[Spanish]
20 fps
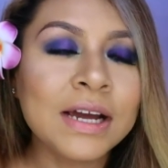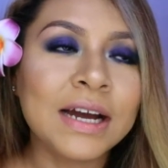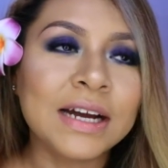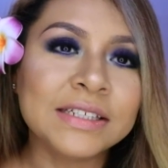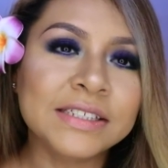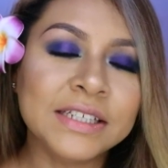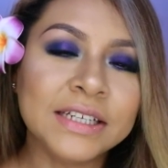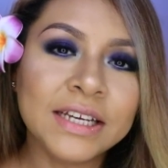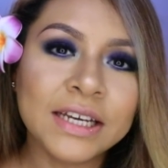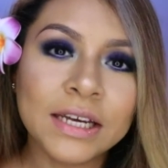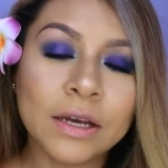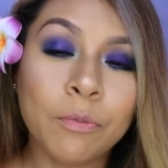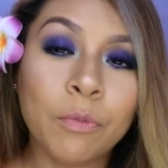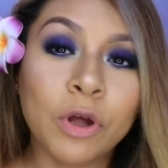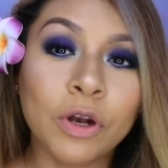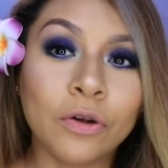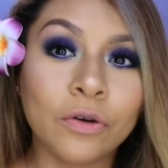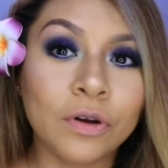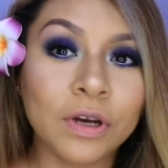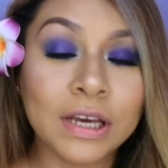Así que,
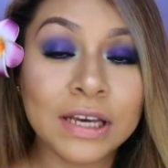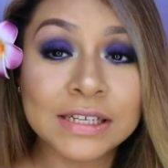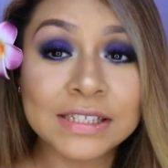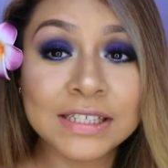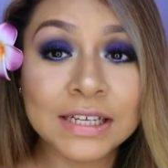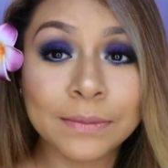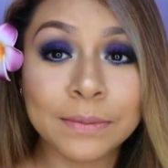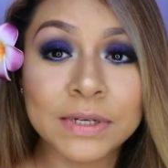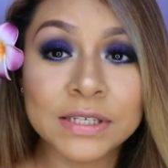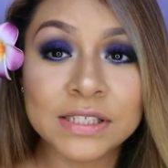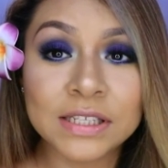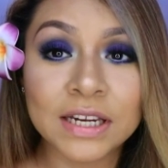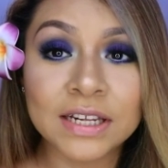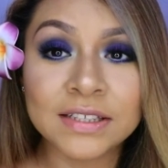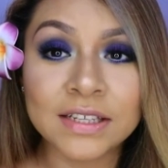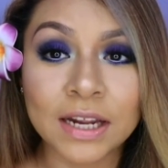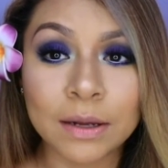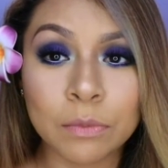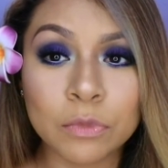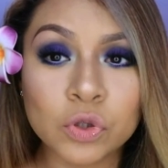bueno, esta vez
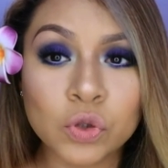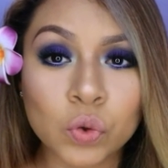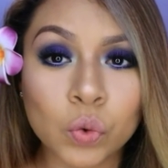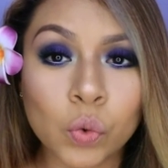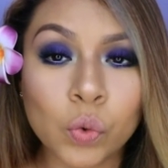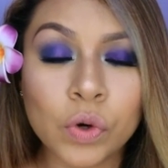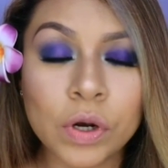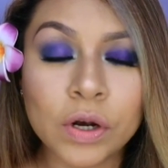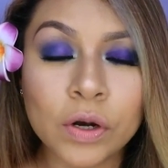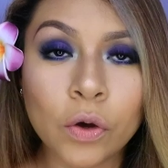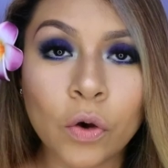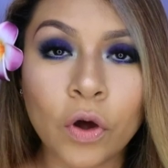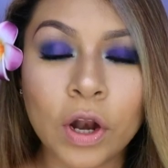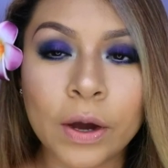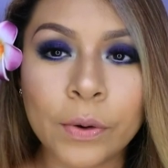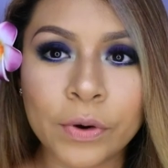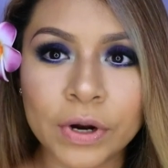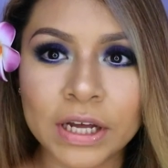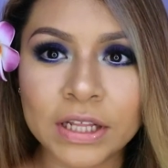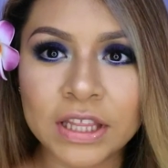les traemos un
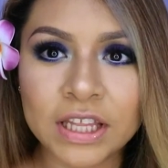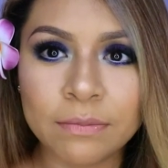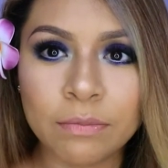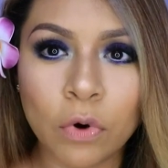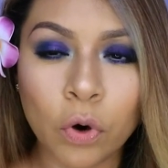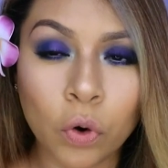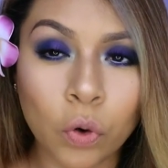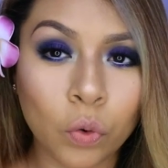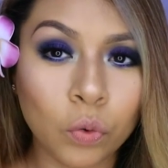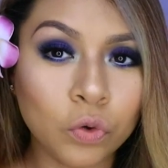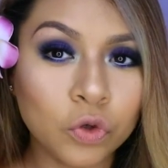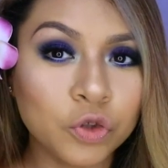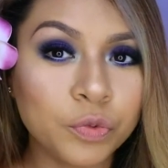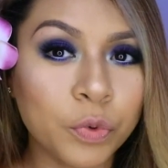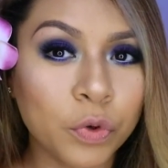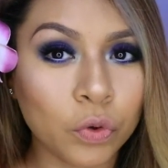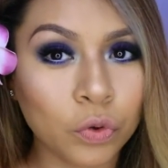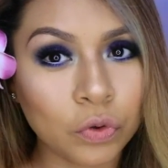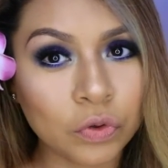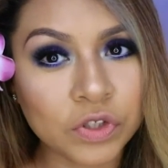colaborativo con unos
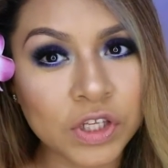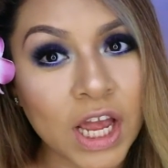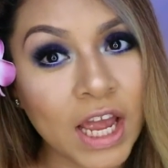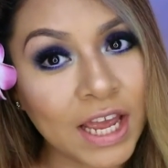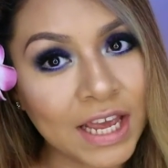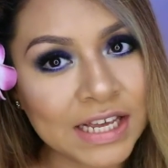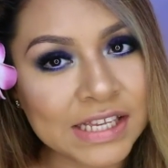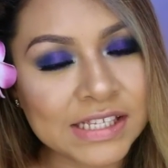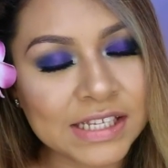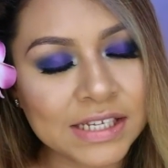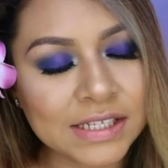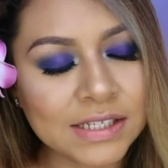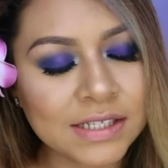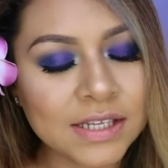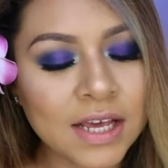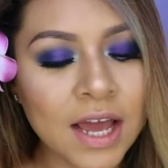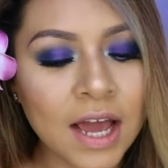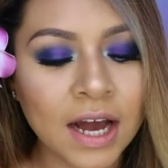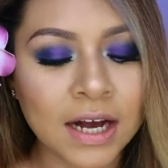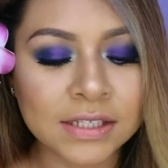productos de Essence.